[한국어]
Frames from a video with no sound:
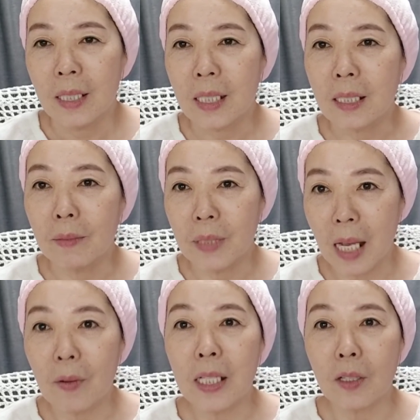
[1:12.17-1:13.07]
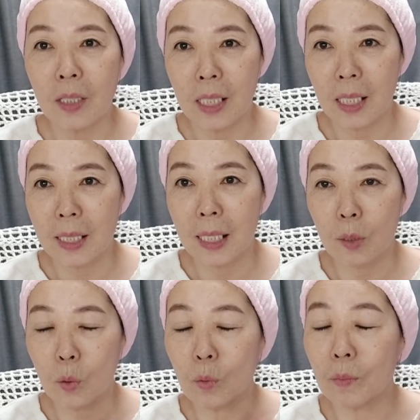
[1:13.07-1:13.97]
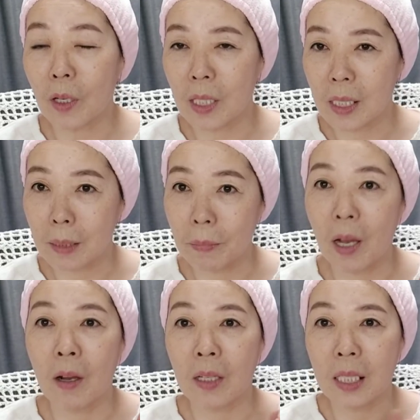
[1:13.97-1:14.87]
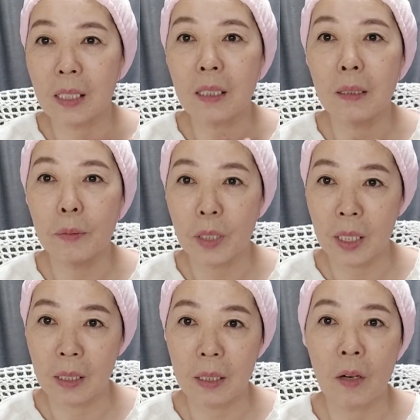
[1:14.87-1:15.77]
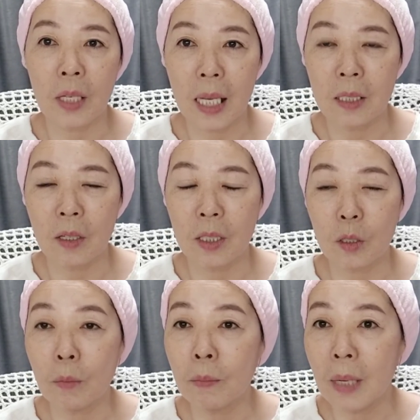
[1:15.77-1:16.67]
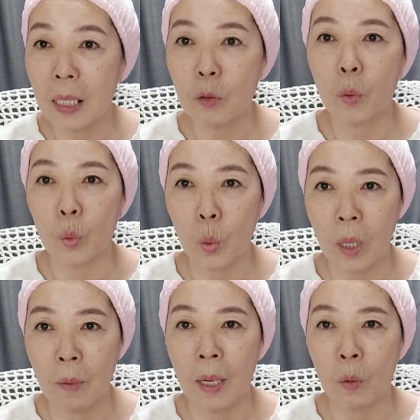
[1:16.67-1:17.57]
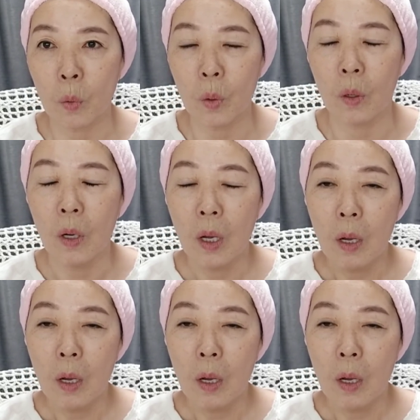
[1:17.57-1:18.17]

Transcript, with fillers: 지금 자외선이 이제 조금 더 있으면 기승을 부리는 그런 계절이 정말 도, 돌아왔고